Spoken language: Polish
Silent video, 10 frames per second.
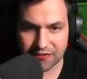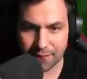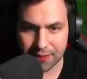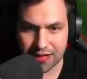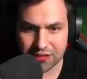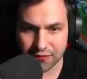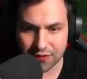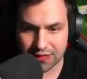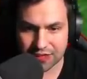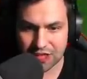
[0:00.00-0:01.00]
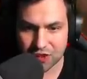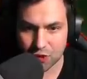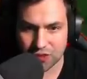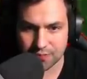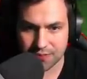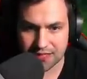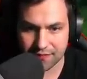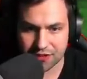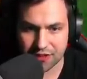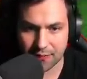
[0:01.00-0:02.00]
I Wam pokażę w ogóle, jak ciężko jest
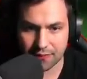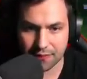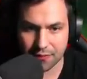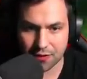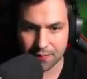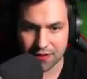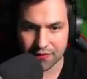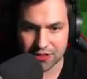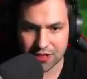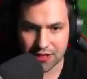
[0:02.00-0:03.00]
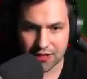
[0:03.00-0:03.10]
postawić te magma bloki, ponieważ...